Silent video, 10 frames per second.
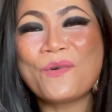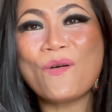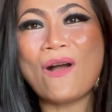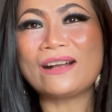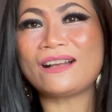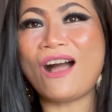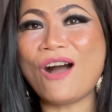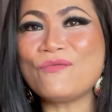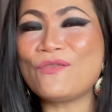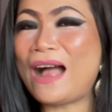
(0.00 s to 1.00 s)
หมวกอ
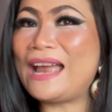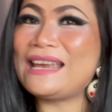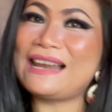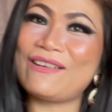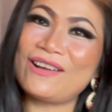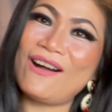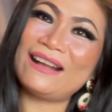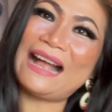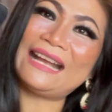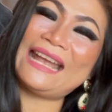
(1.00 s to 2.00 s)
อฟไว้แล้วก็
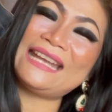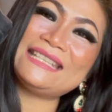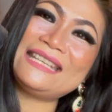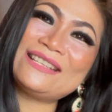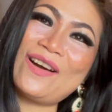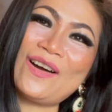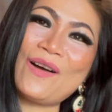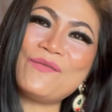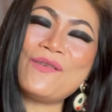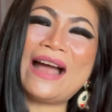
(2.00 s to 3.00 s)
กางเกงยีนของ
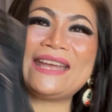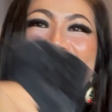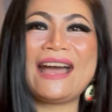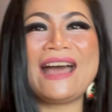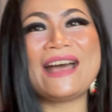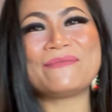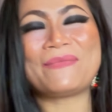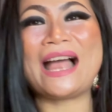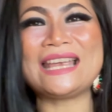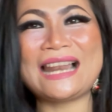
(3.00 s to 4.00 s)
ออฟไว้ค่ะ
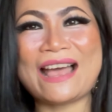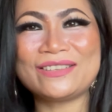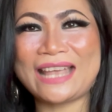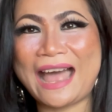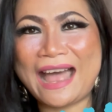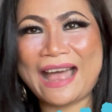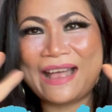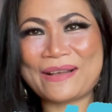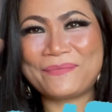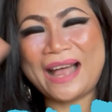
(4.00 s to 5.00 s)
ไปแล้วจ้า
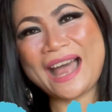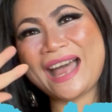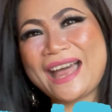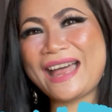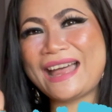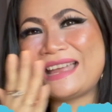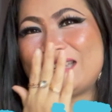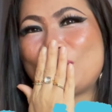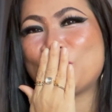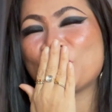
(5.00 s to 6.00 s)
บา
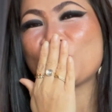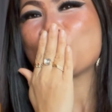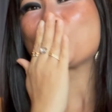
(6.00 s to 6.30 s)
ย